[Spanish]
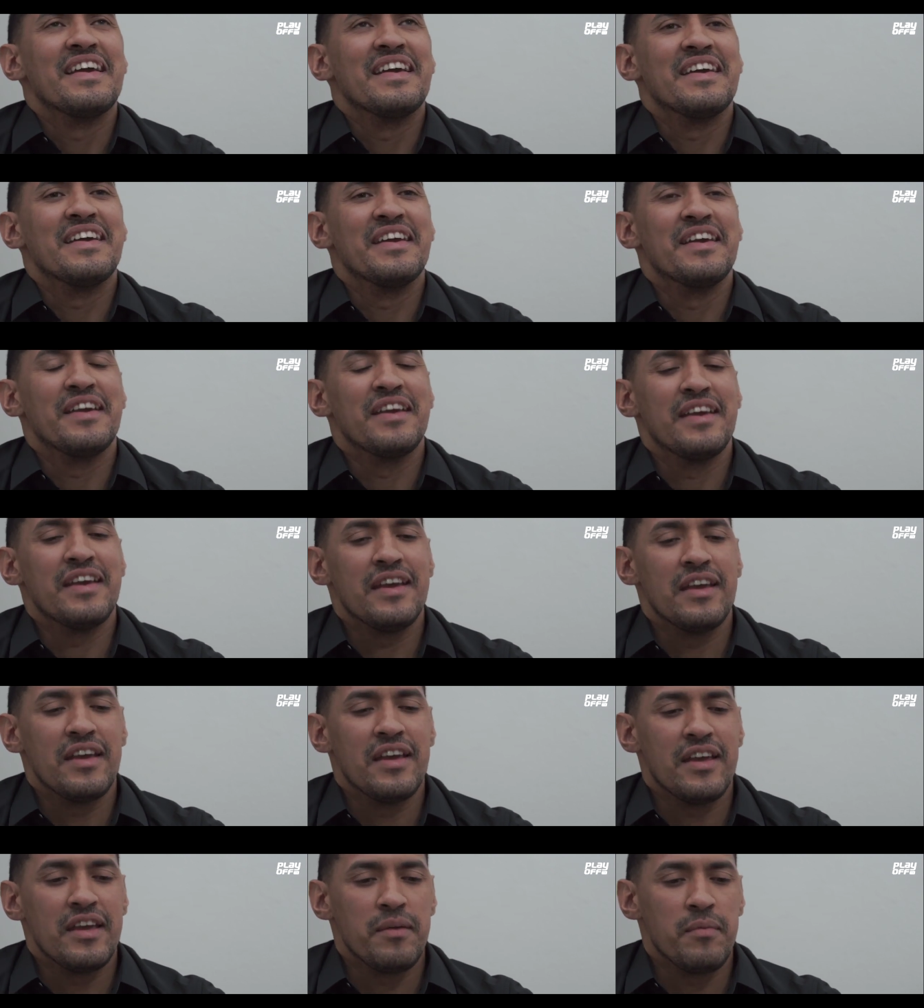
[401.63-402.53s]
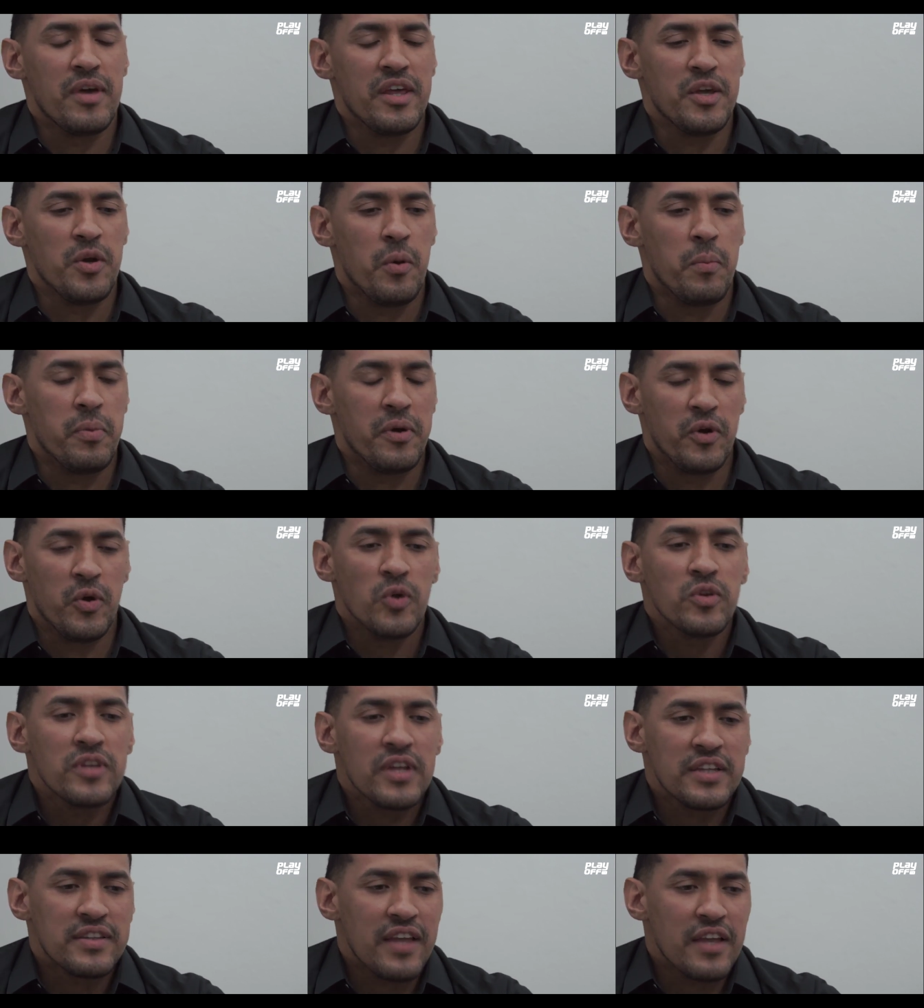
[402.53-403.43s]
y, y, me dijo, pero
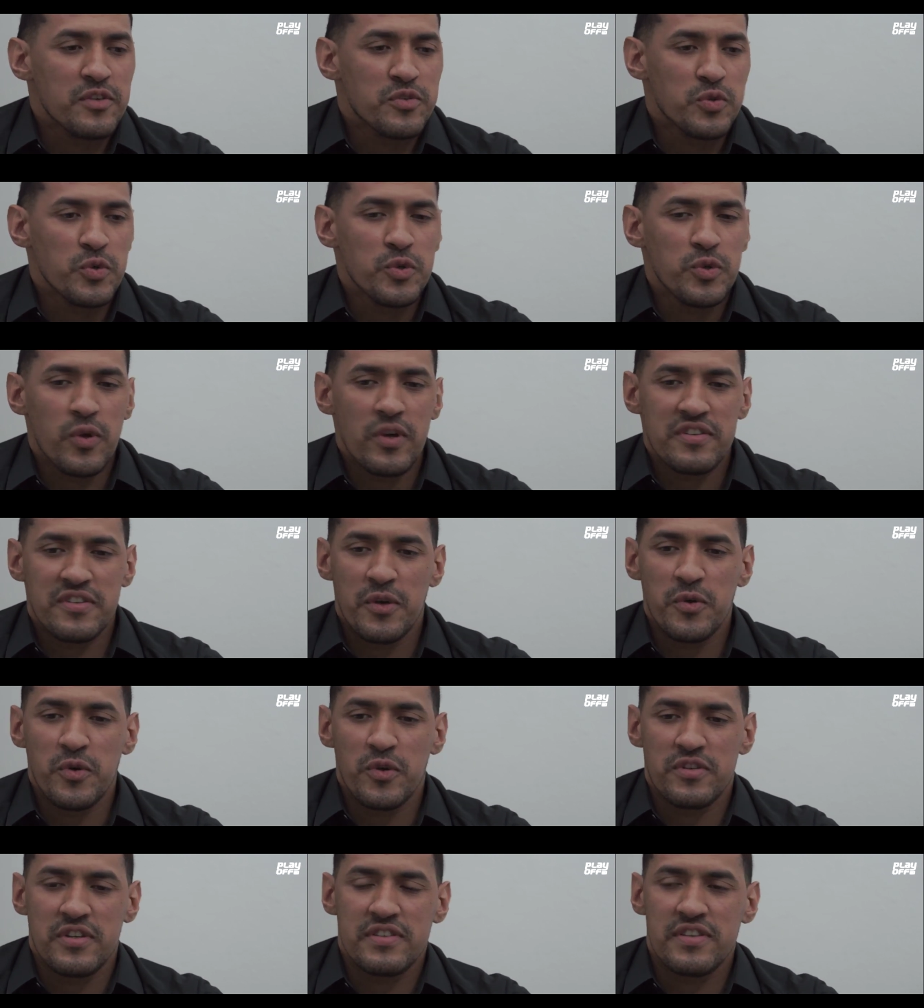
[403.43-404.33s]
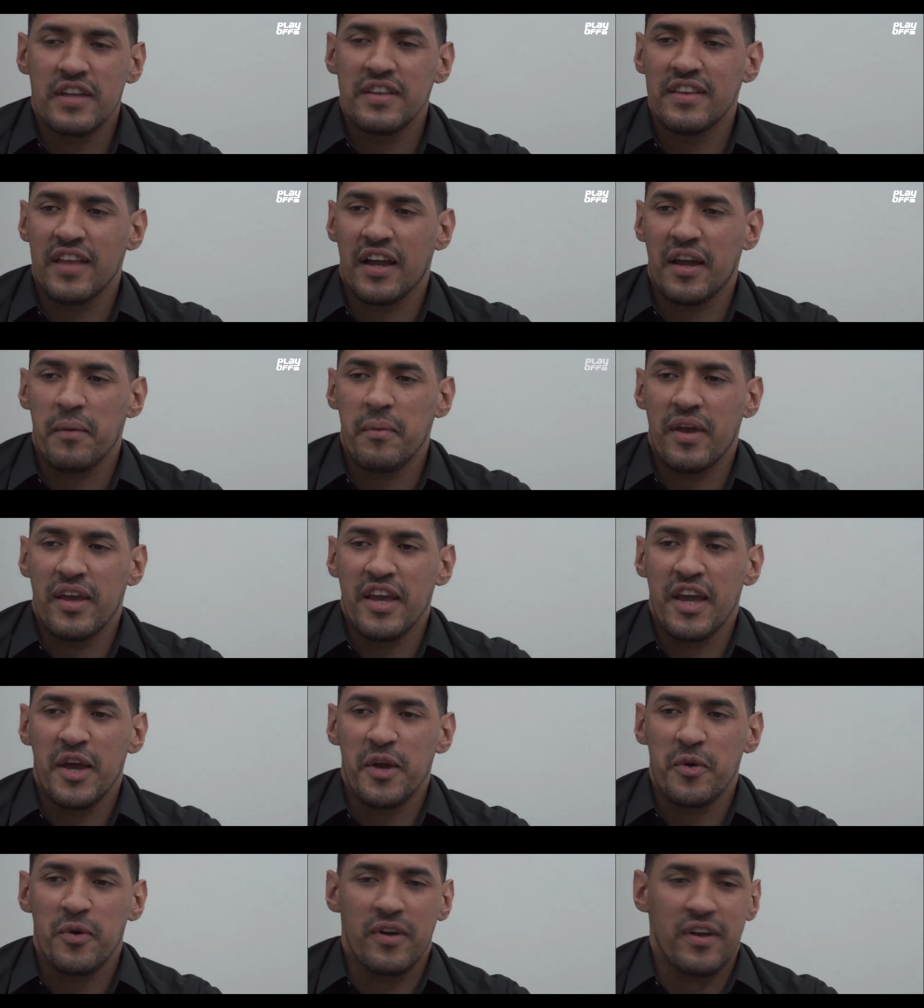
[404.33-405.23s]
¿dónde está el surdo ese 1.60 que me
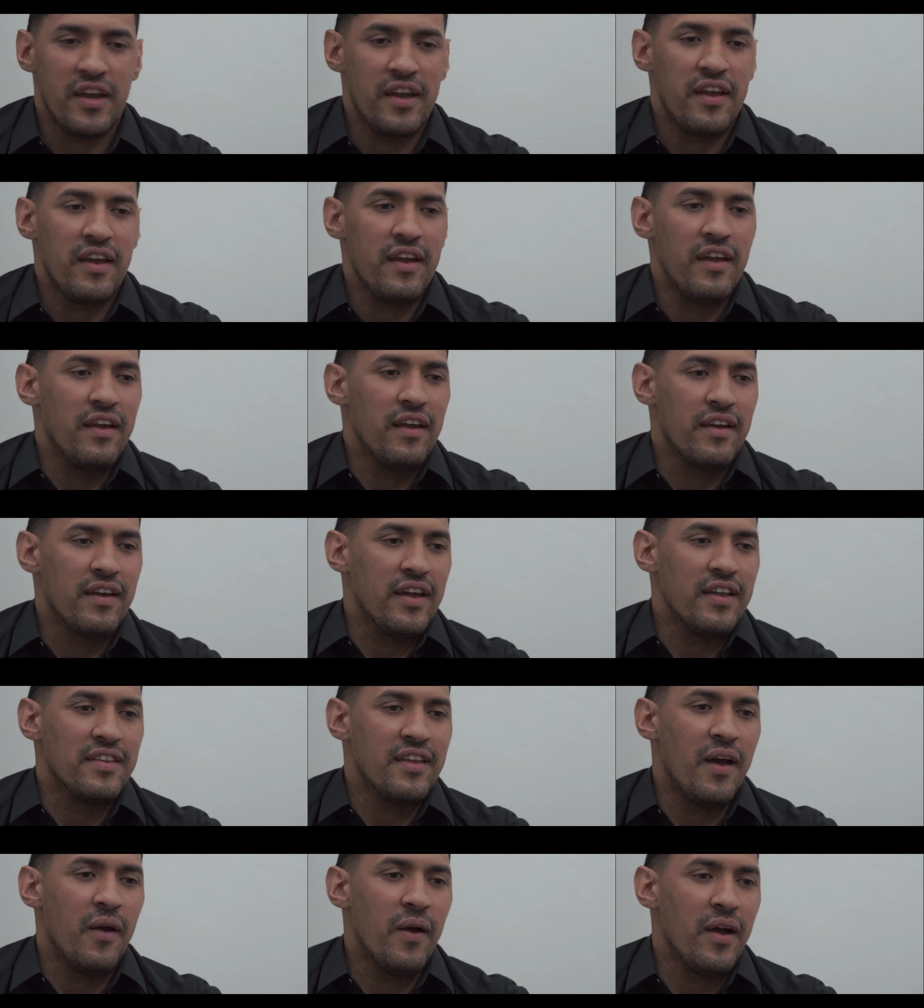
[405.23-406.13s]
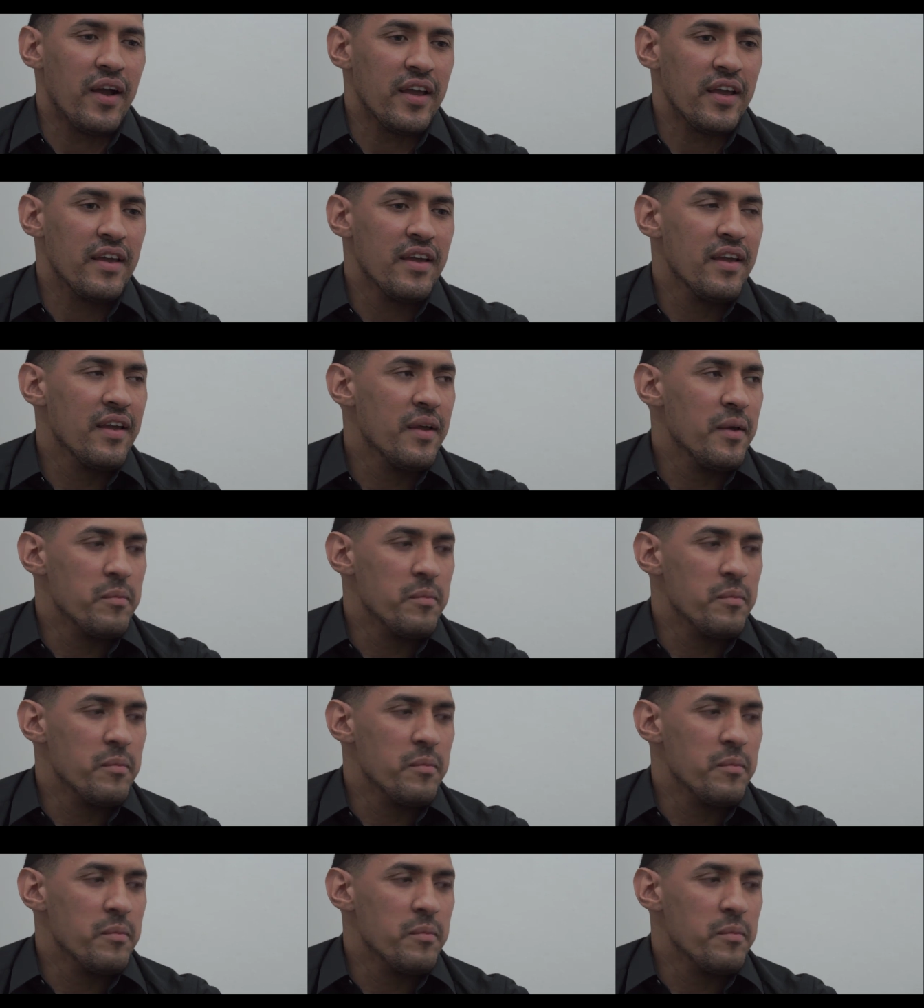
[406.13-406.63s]
dijeron que, estaba aquí?